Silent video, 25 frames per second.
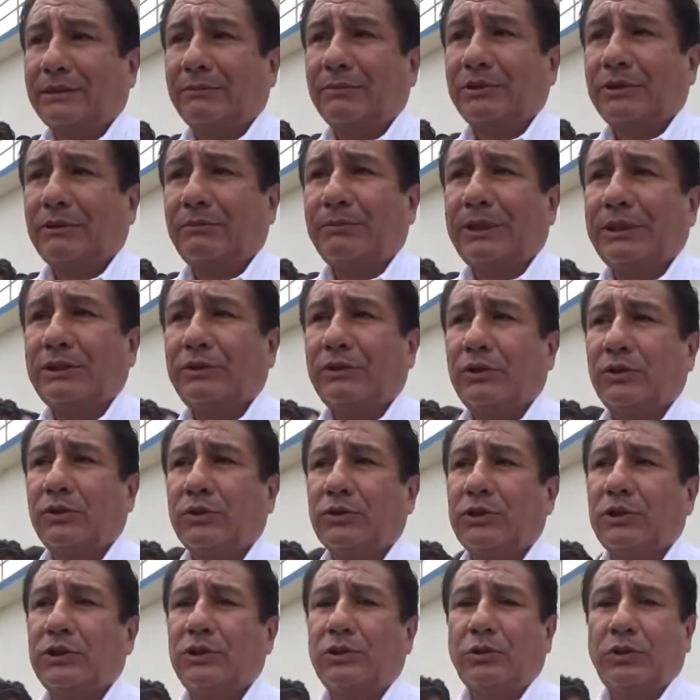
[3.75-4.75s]
estamos ampliando de
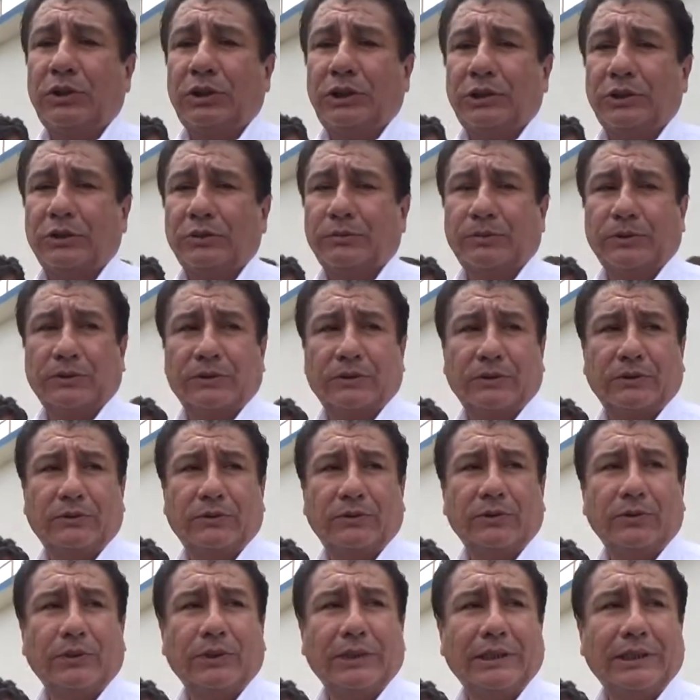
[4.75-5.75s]
200 litros por
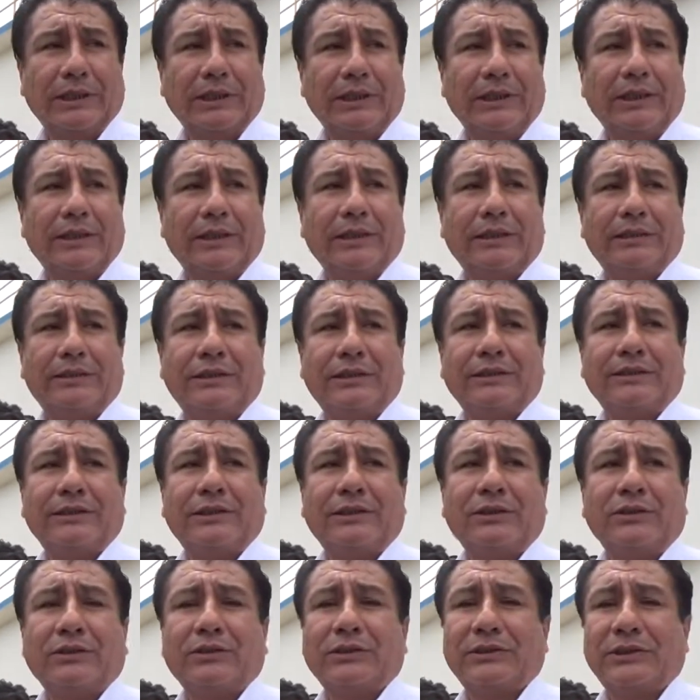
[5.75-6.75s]
segundo que tenía
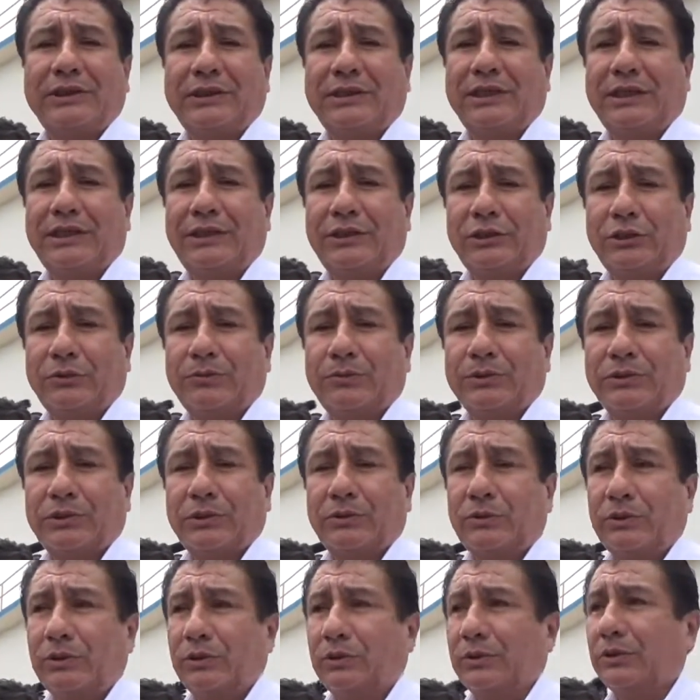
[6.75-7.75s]
360 litros por
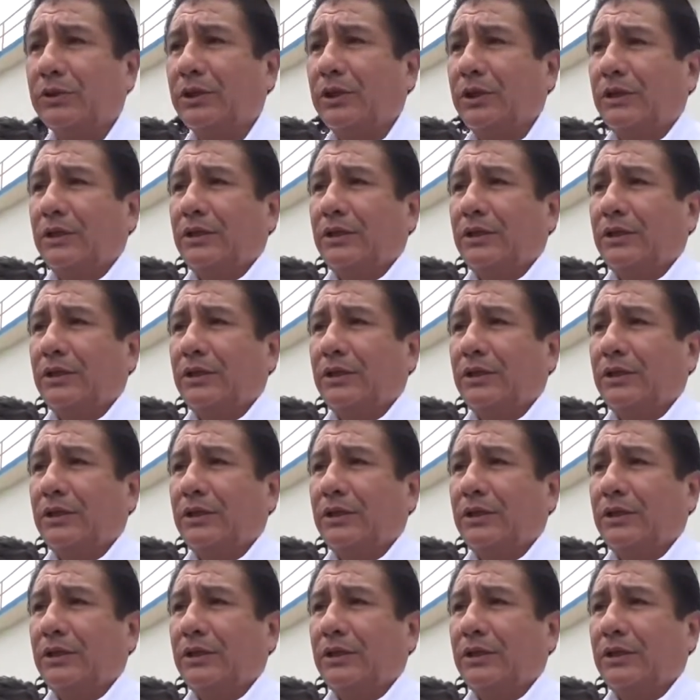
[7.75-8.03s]
segundo.